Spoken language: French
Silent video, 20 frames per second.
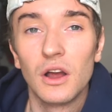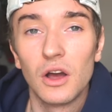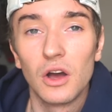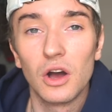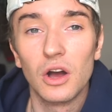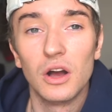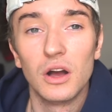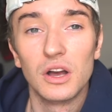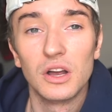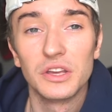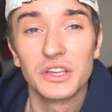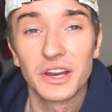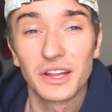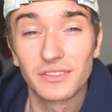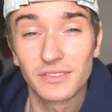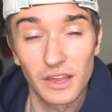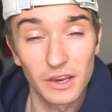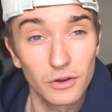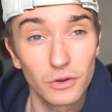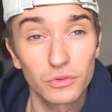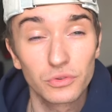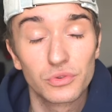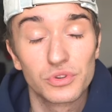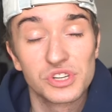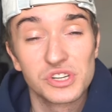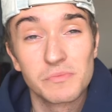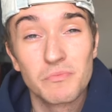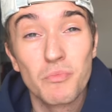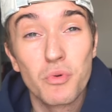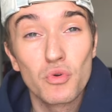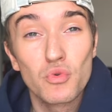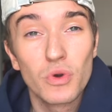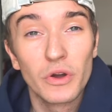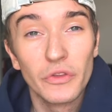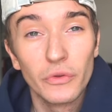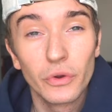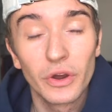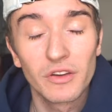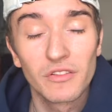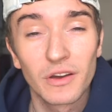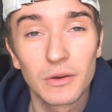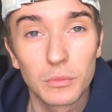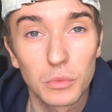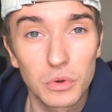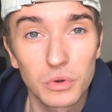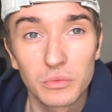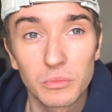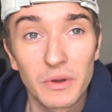Il euh, y a la Thaïlande que j'ai beaucoup adoré, vraiment.